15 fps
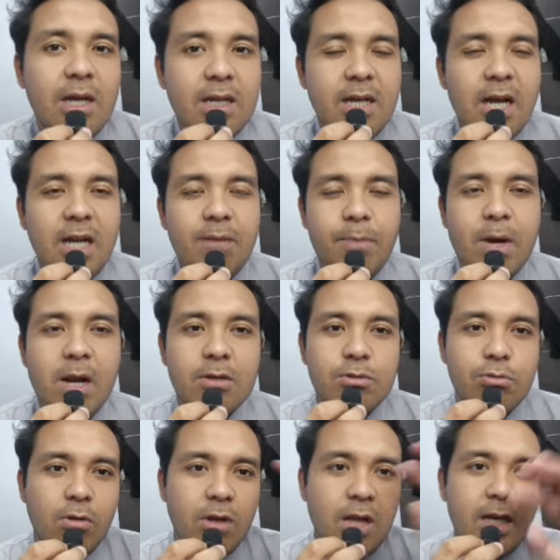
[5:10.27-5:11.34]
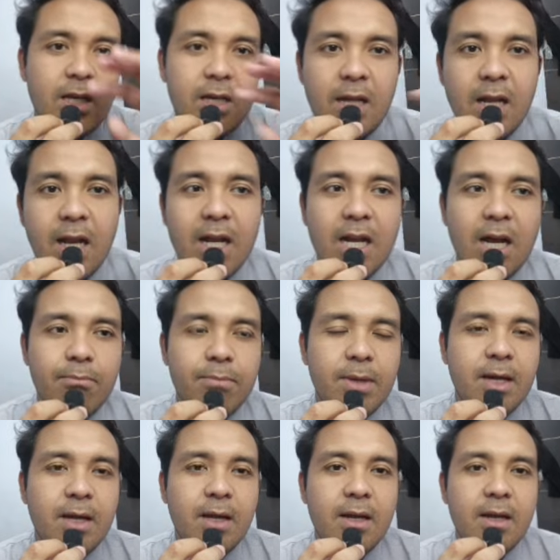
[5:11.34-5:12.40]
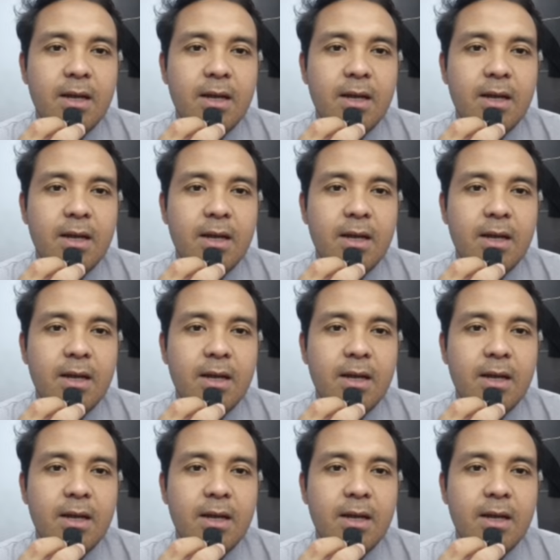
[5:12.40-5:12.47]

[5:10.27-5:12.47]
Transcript: dari para sultan ini line upnya